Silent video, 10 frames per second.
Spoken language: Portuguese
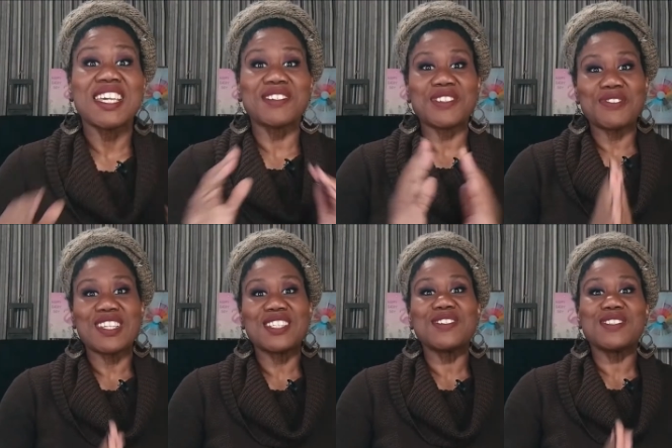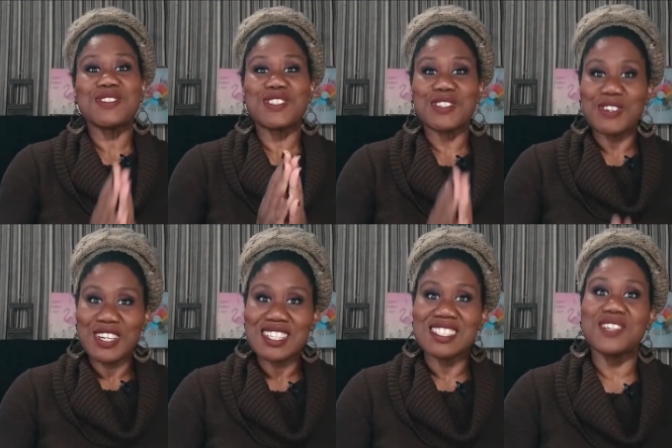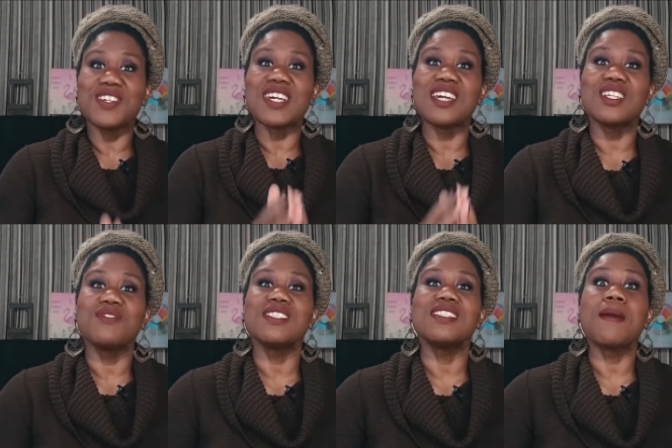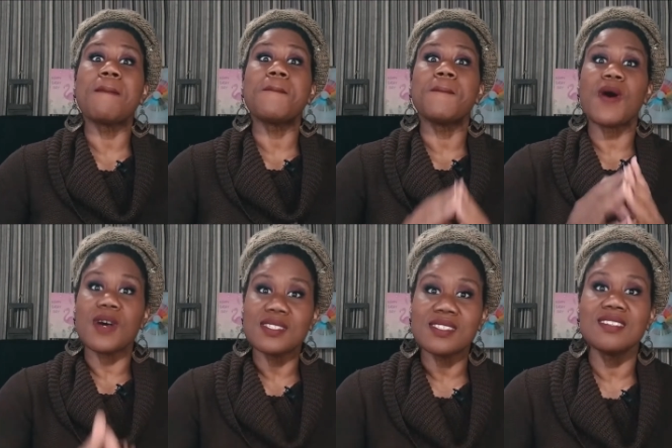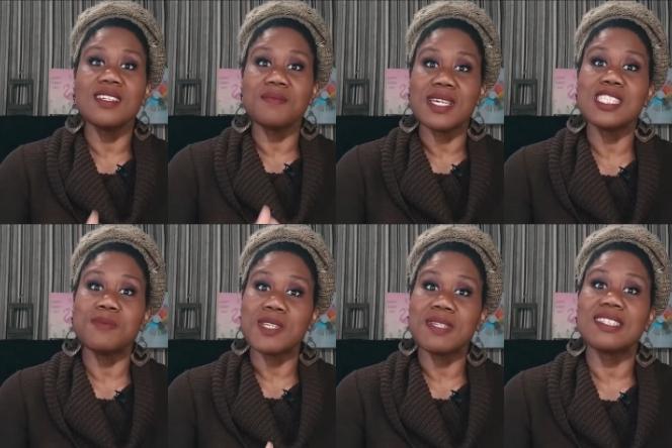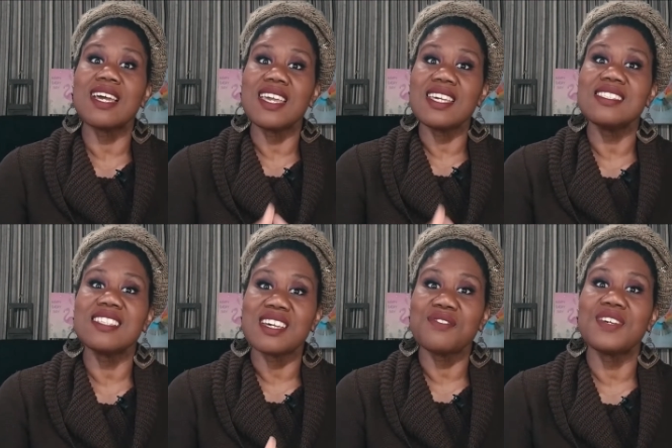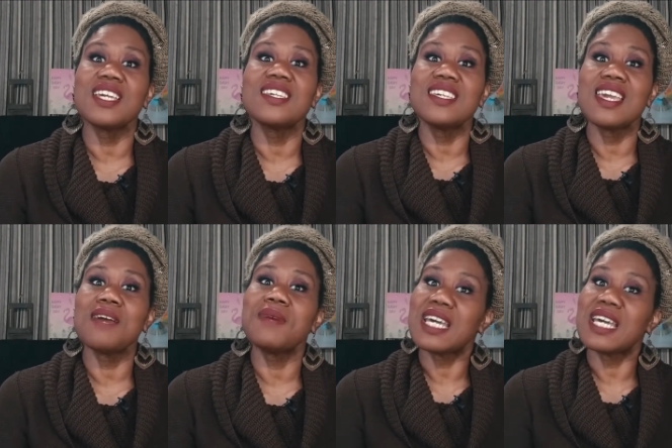Eu tô falando isso de coração e eu quero que você possa também experimentar esse café que é